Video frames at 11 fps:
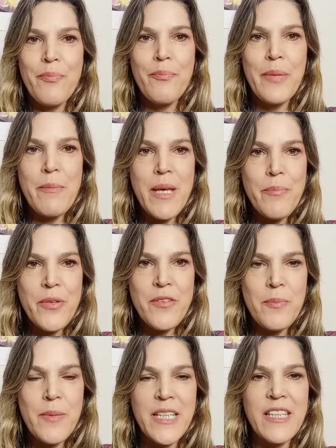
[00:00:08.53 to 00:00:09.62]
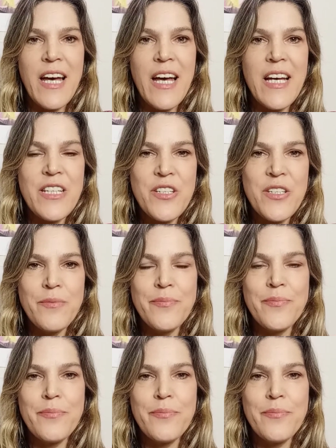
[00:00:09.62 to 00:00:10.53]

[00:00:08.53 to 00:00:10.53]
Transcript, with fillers: para minha prosperidade,